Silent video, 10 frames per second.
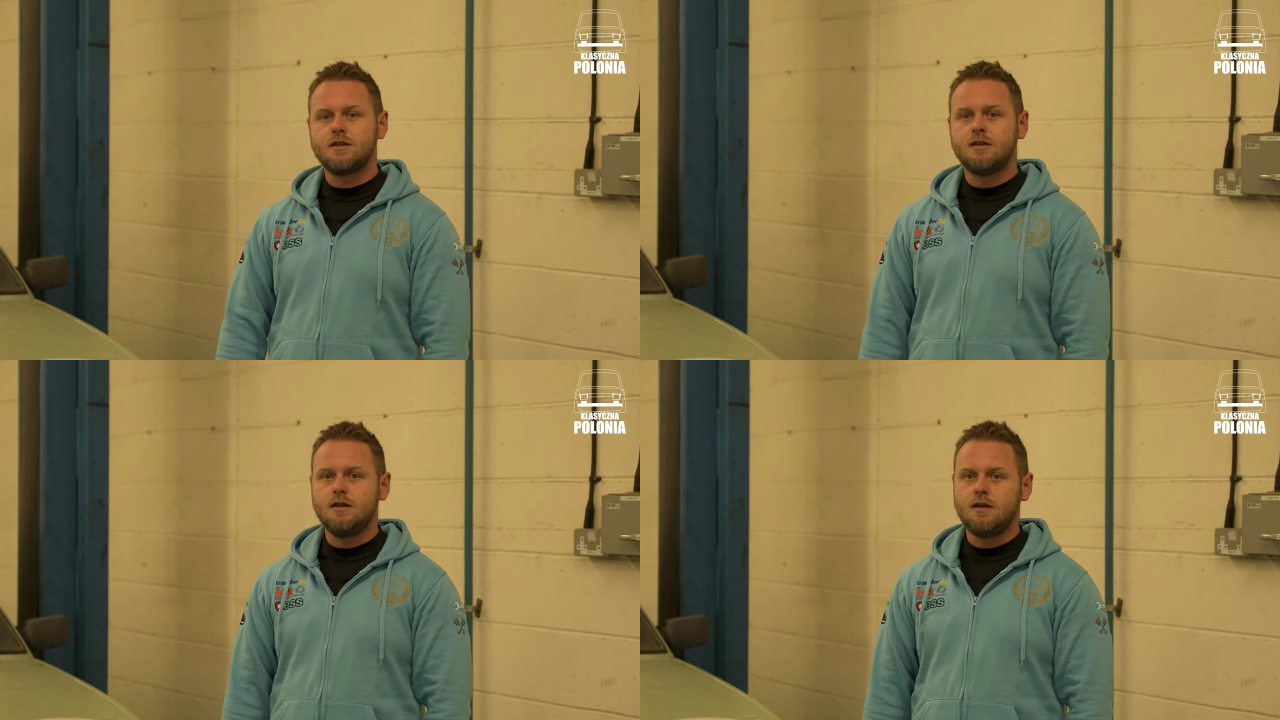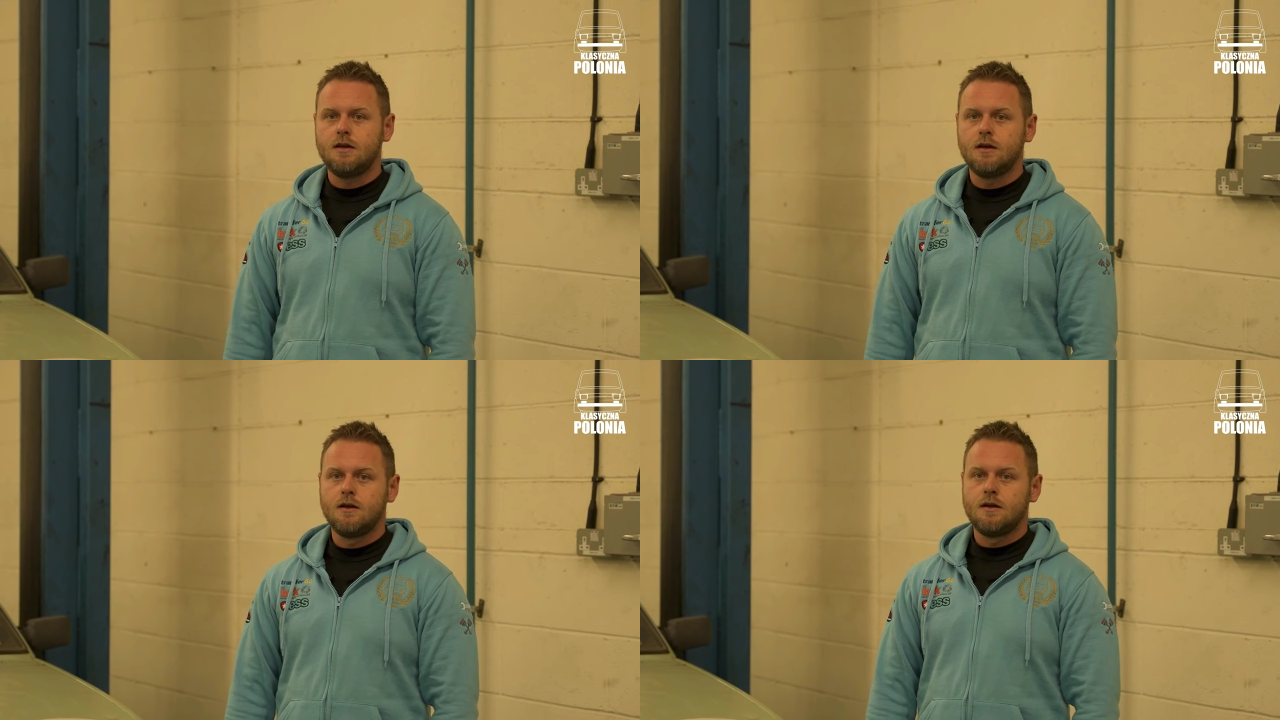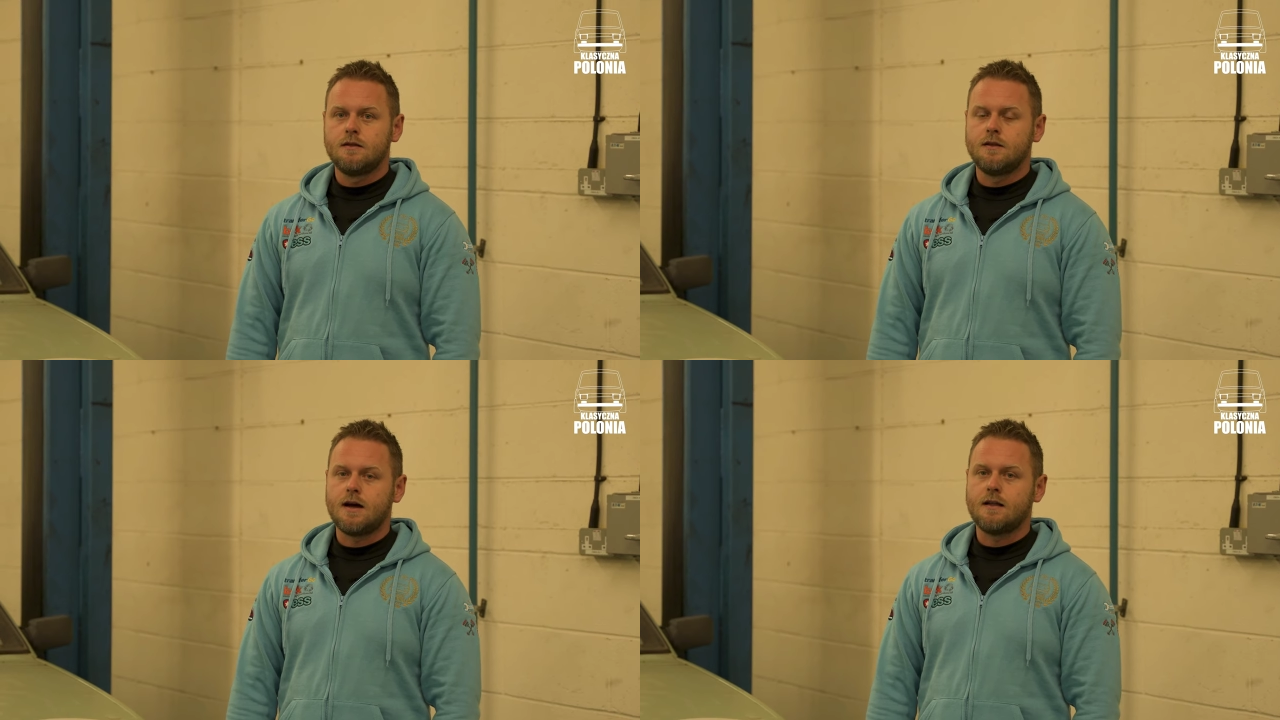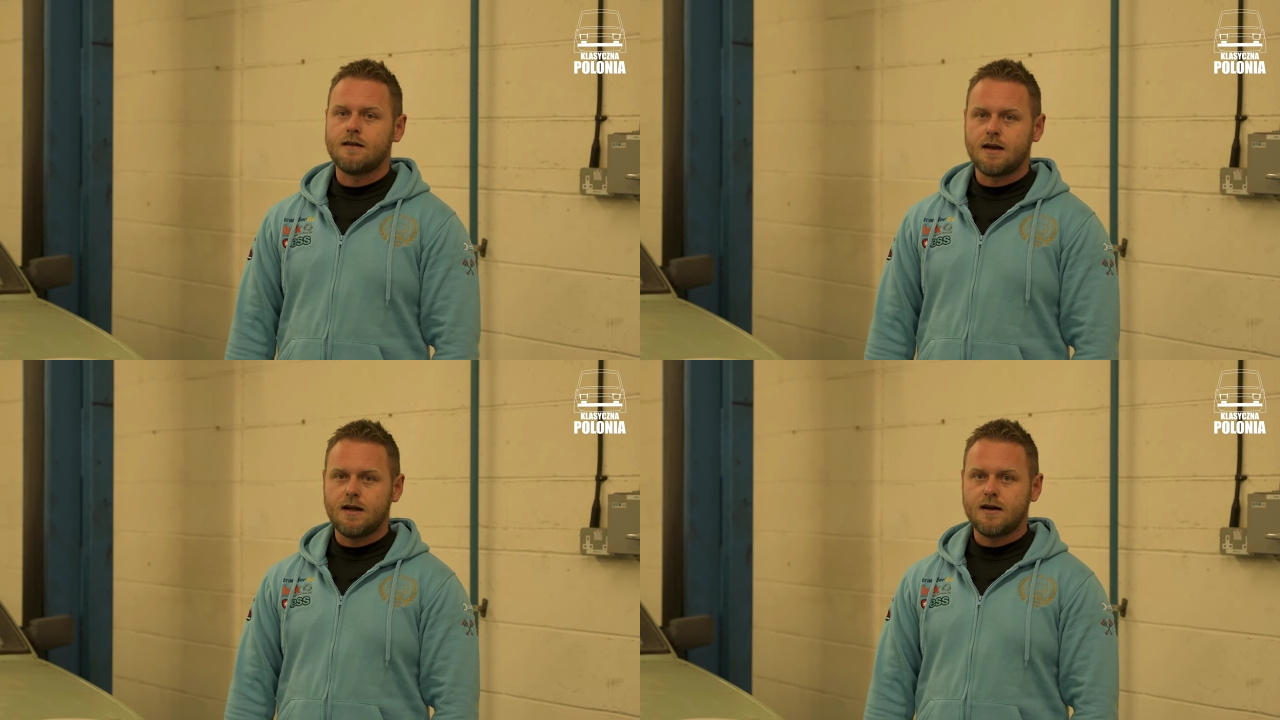dni na
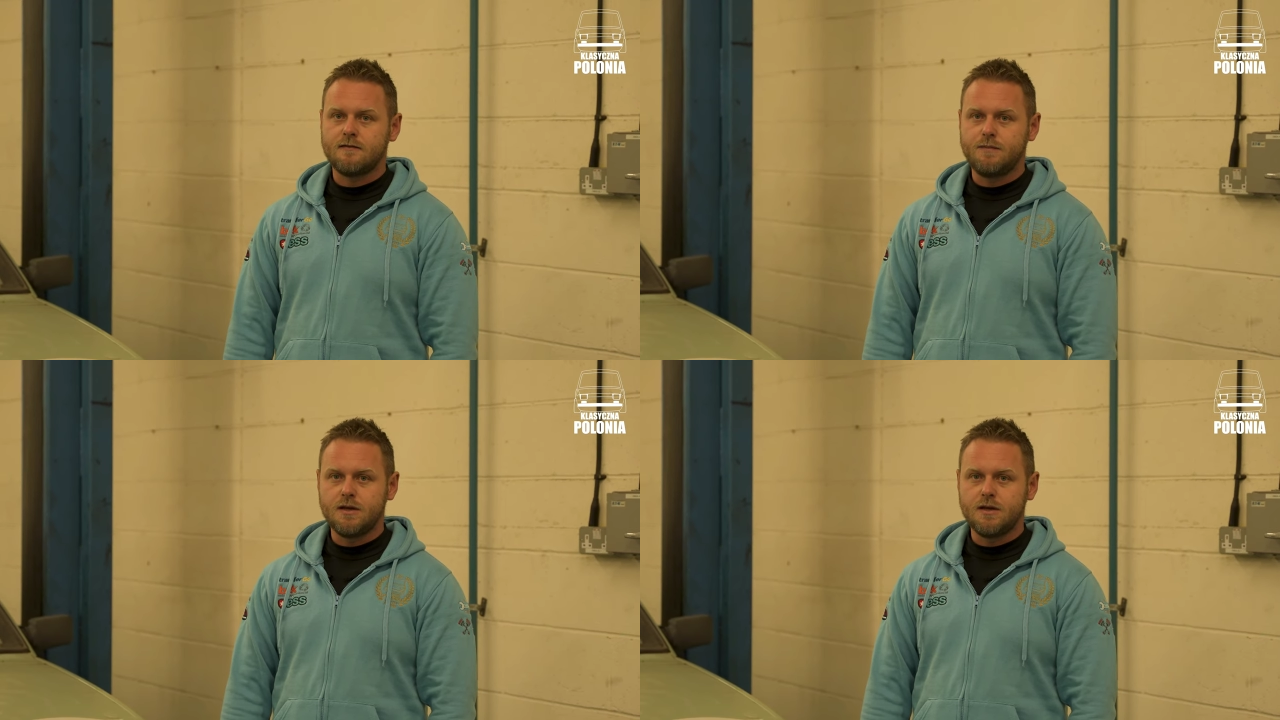targach w